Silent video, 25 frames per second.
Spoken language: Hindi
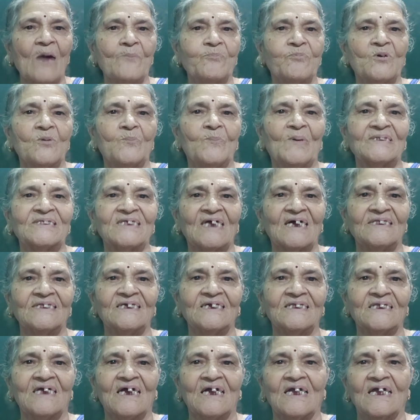आपको बता
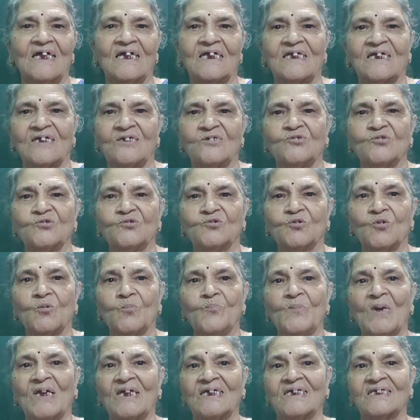देना है कि यूट्यूब
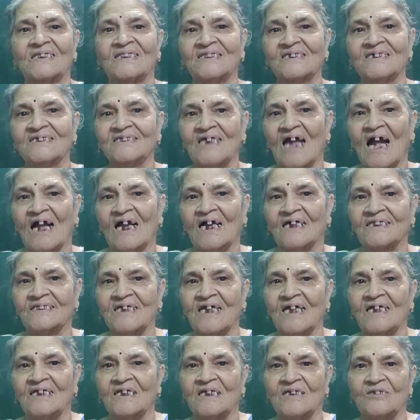में इतनी ताकत
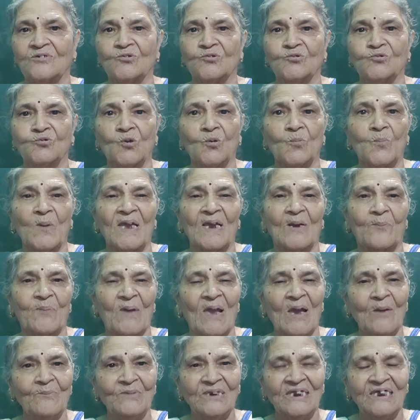है कि यूट्यूब एक
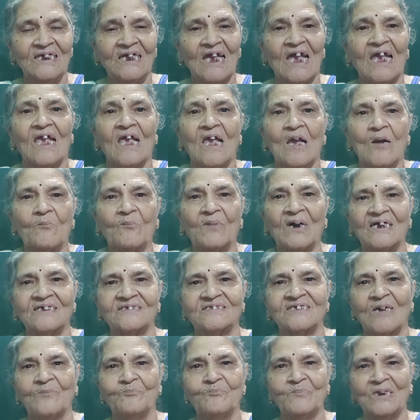फैमिली है वह
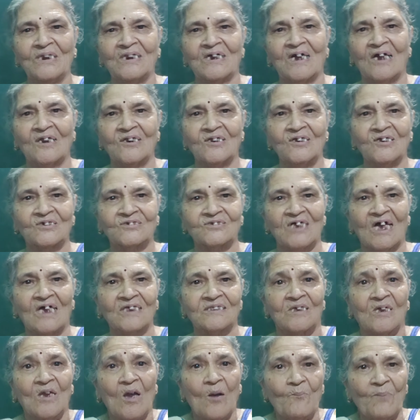सब मिलकर एक
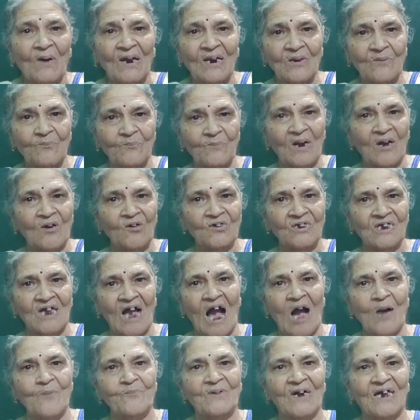साथ पर
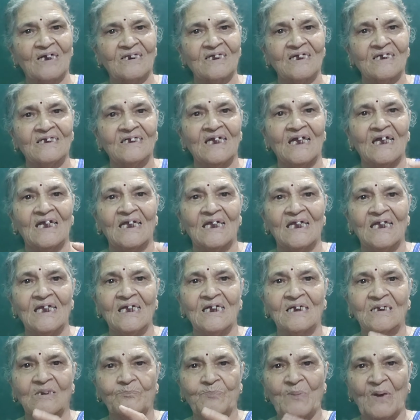काम कर रही है
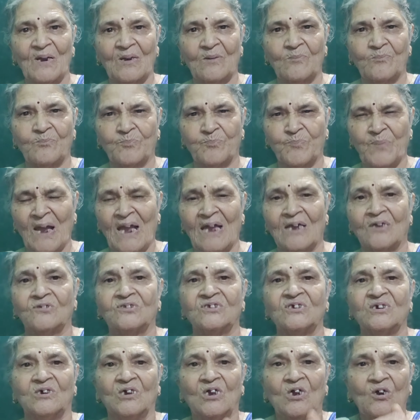एक पर,
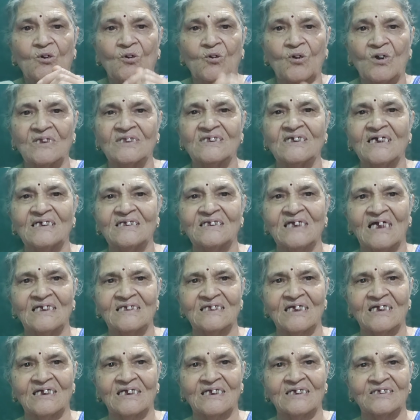पर
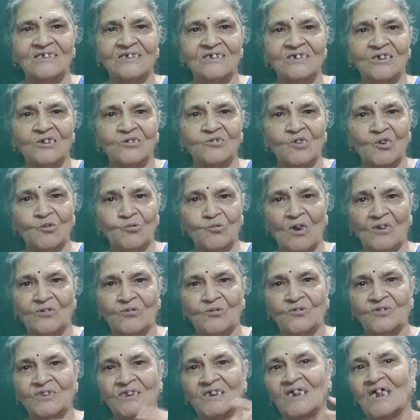जैसा किसी की ज़रूरत
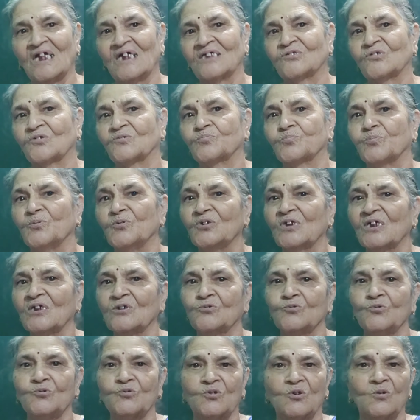होती है तो पूरे
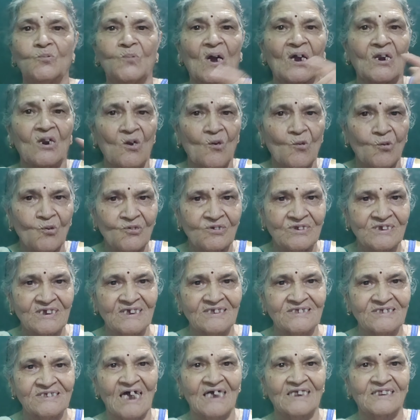यूट्यूबर
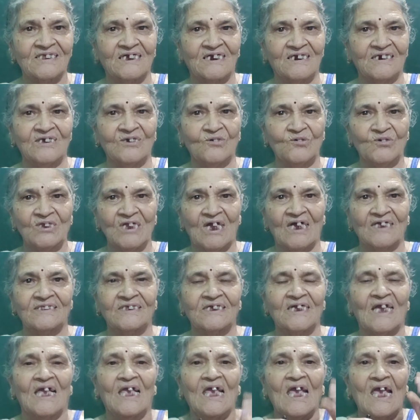उसके साथ खड़े हो
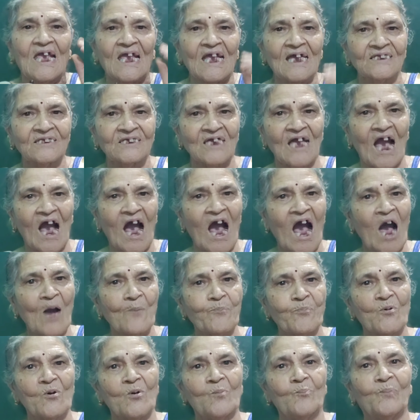जाते हैं ऐसा
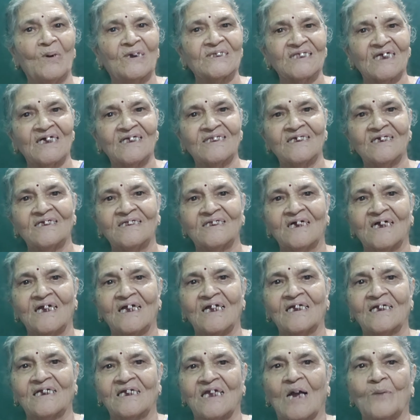आपको बता देना
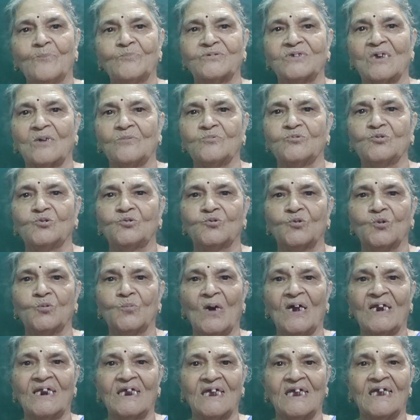है कि हम सब
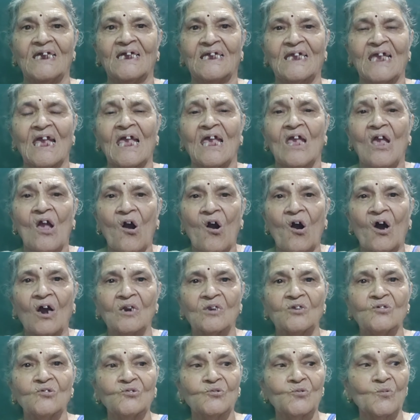यूट्यूबर एक हैं
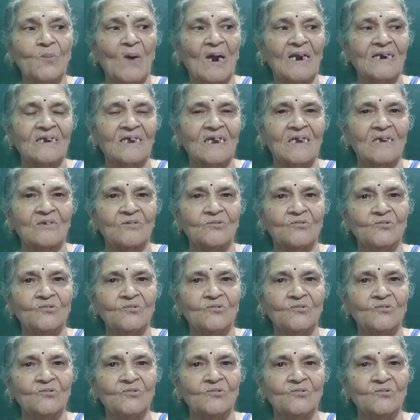और यूट्यूबर की